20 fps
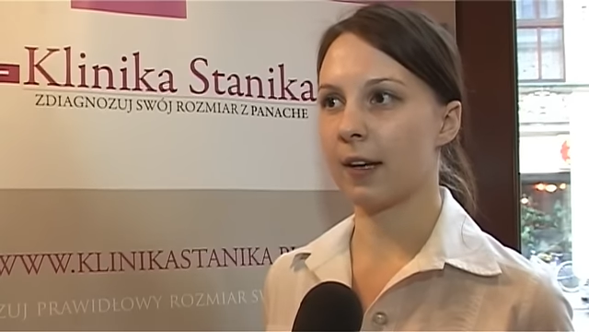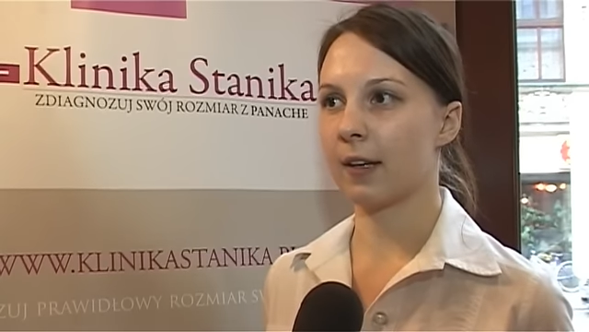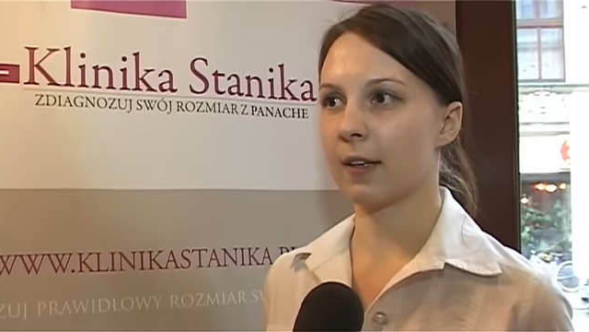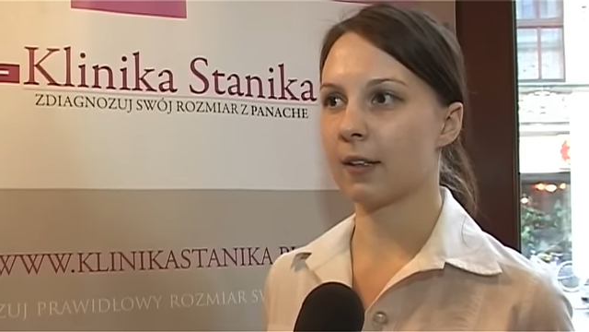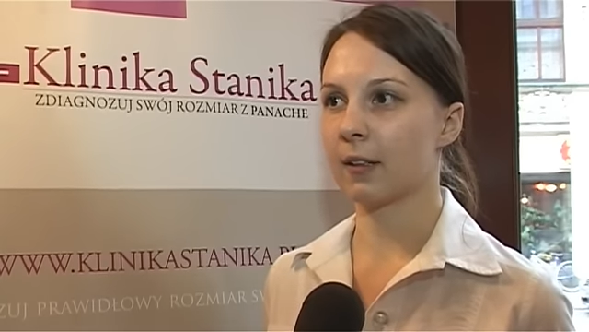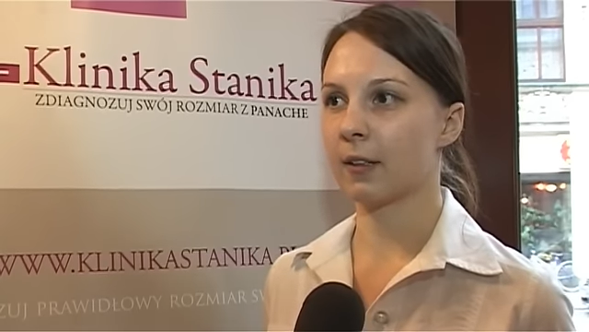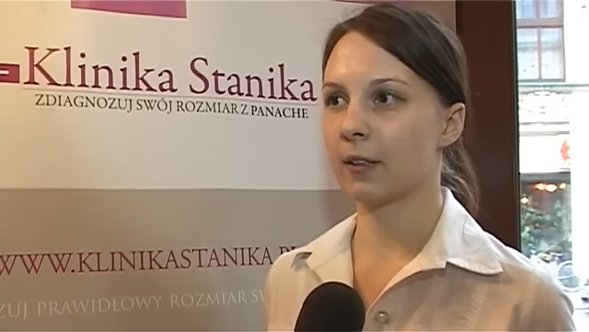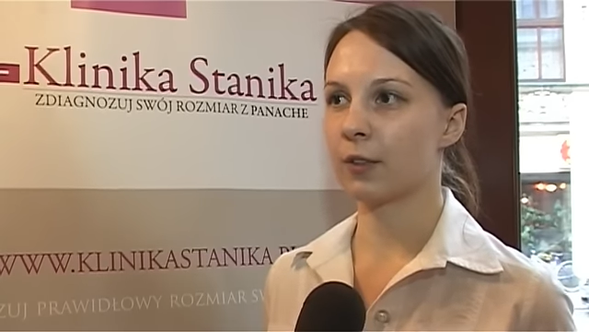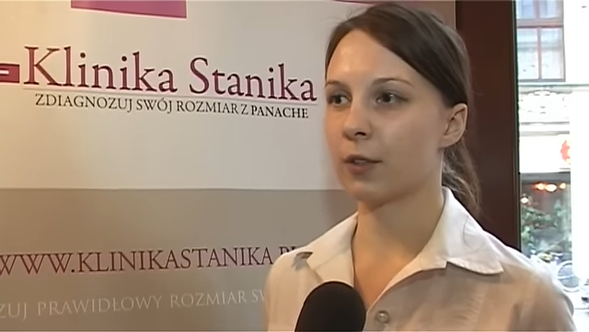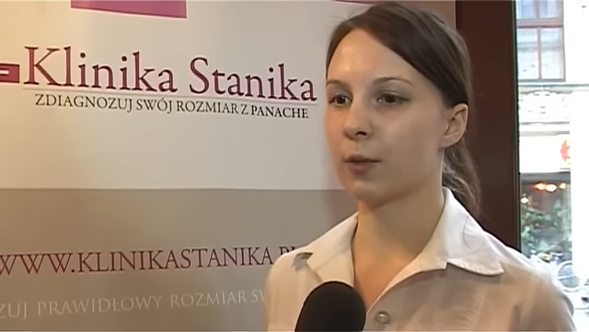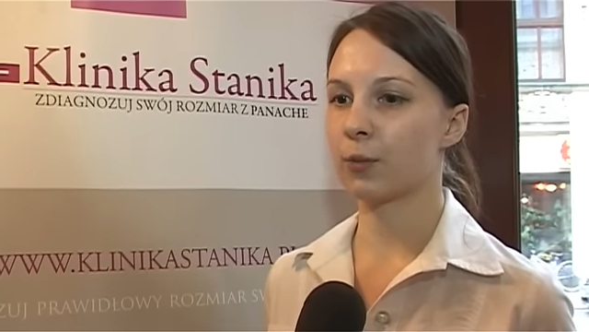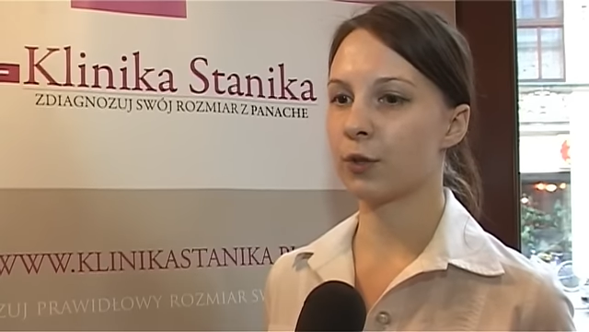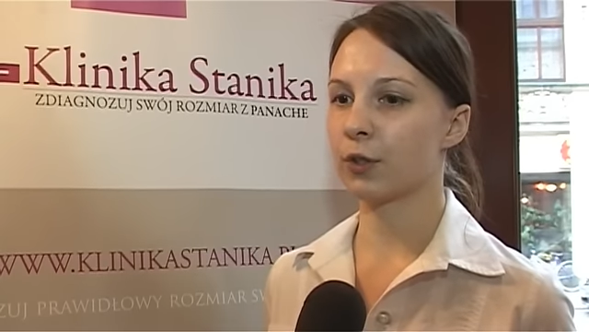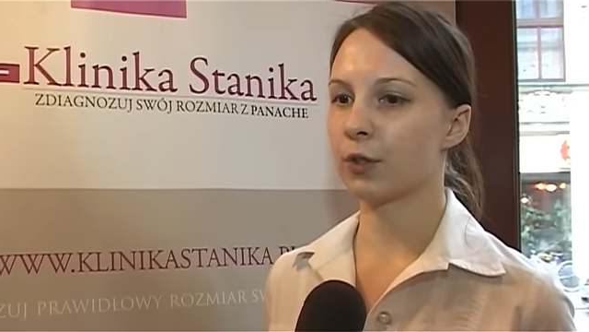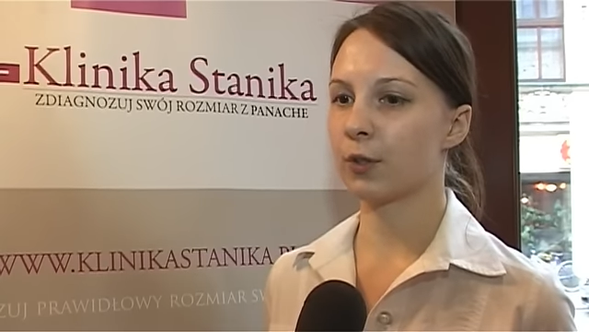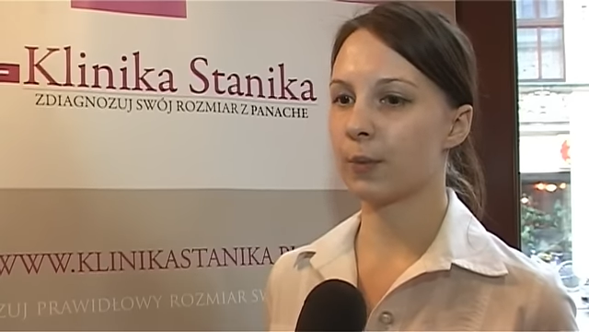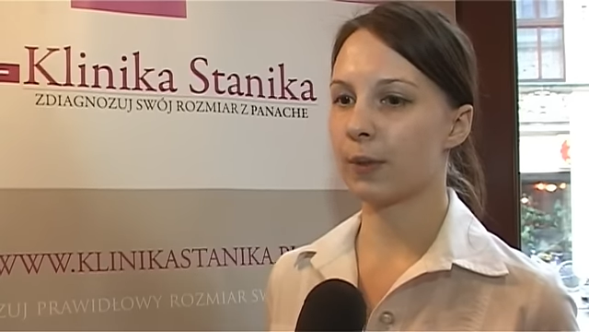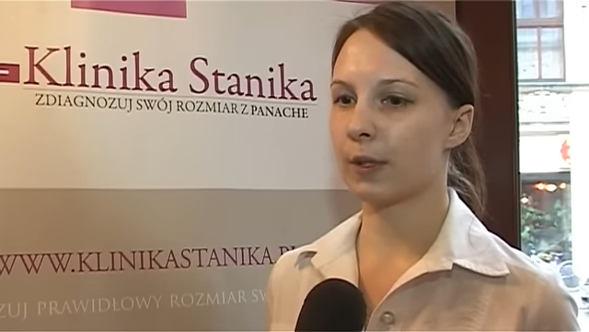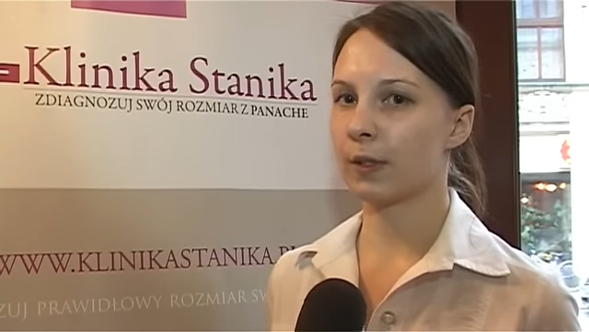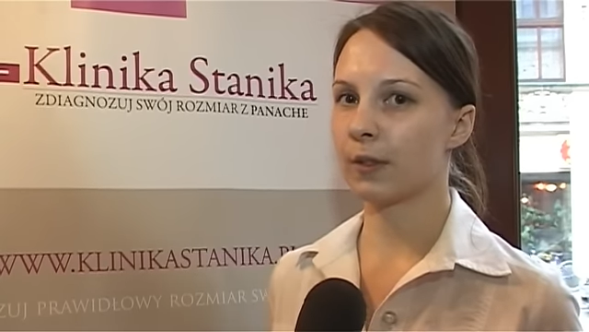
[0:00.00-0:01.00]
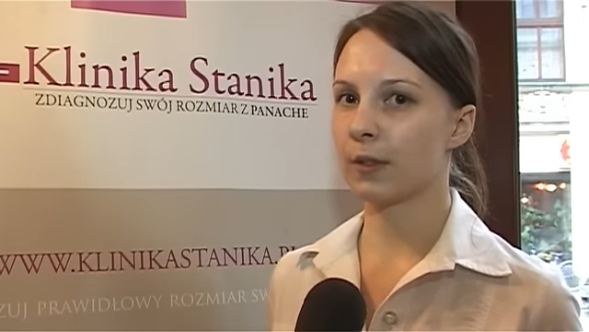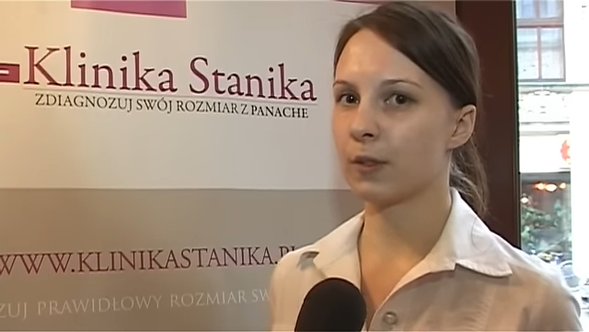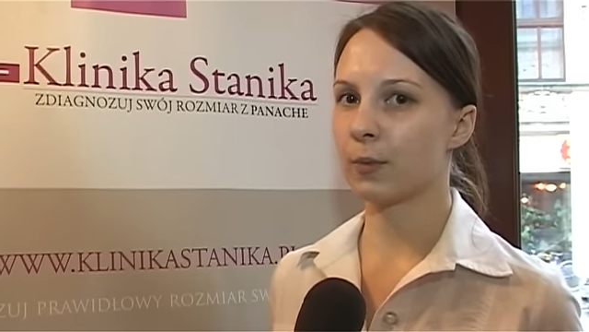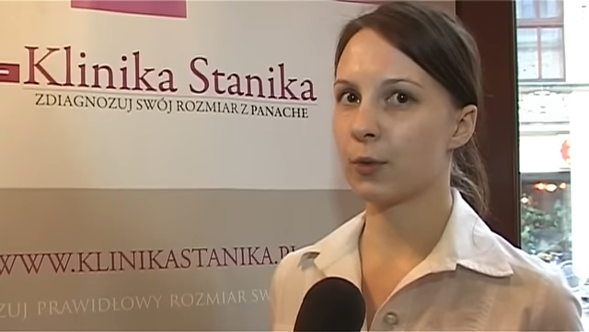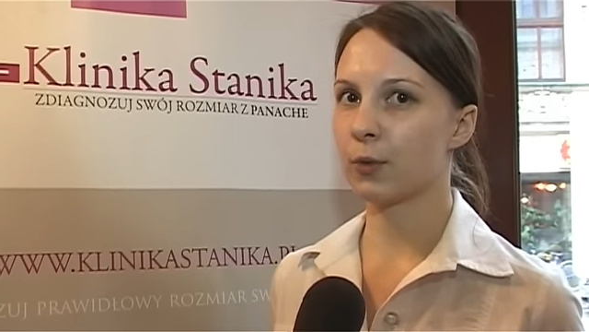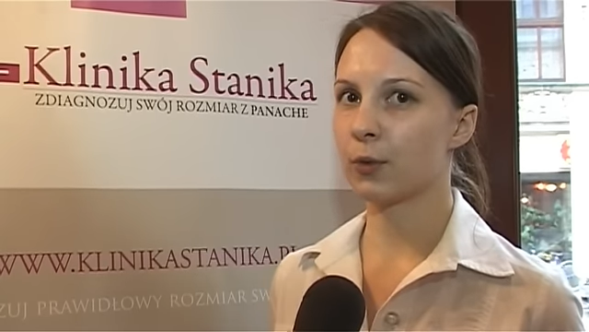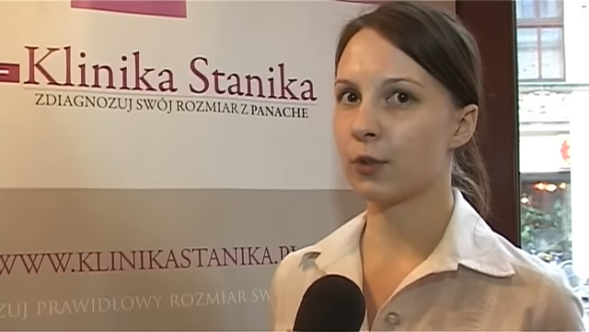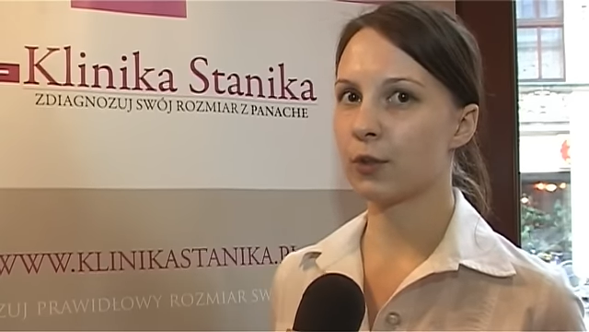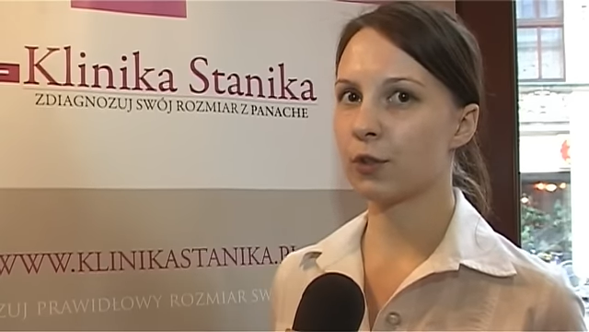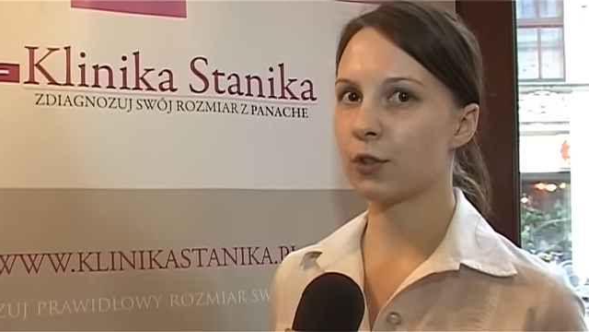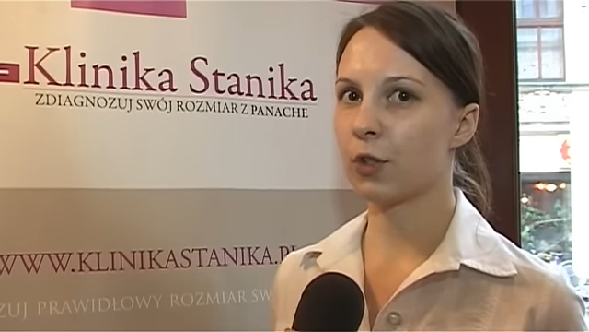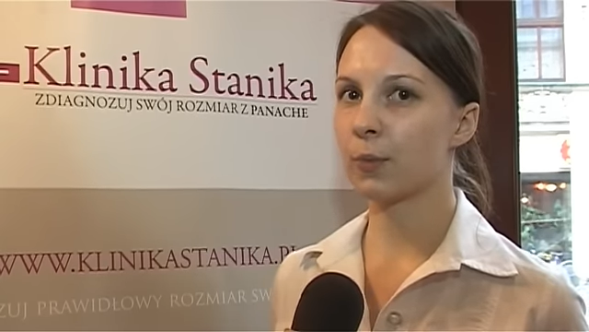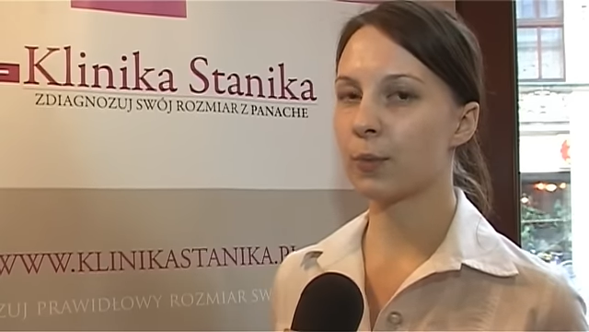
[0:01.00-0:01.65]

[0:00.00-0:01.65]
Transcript: a dobrze dobrany biustonosz